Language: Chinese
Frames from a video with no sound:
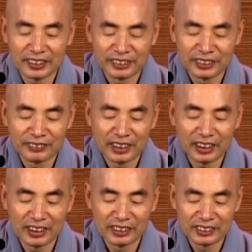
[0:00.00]
说
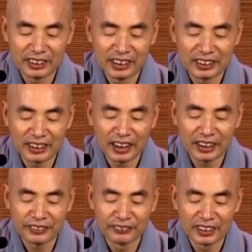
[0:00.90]
我今天在
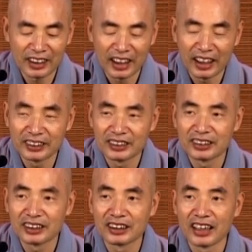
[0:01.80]
东课堂还是
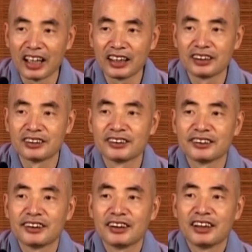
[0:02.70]
西课堂，
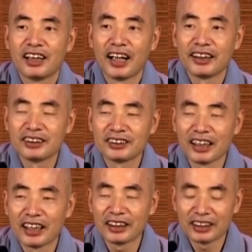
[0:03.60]
还是
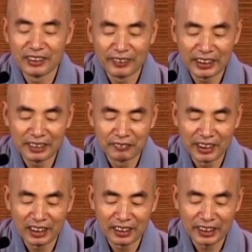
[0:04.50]
在天王殿
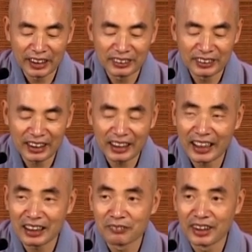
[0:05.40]
门口，还是在大
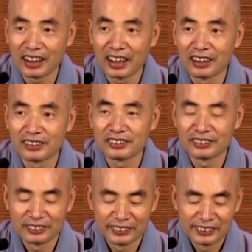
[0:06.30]
殿门口，
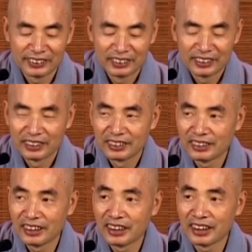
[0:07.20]

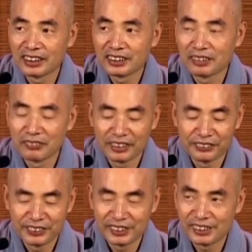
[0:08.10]
捡到一个什么
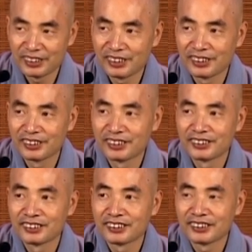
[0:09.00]
东西，
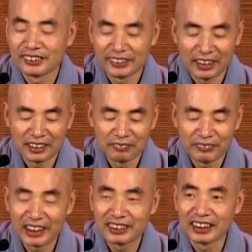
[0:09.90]

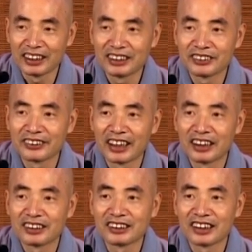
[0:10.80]
不要捡了就揣
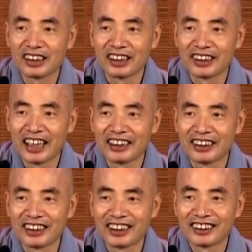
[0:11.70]
到自己的口袋
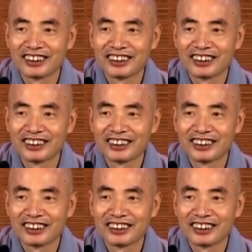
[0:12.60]
里的，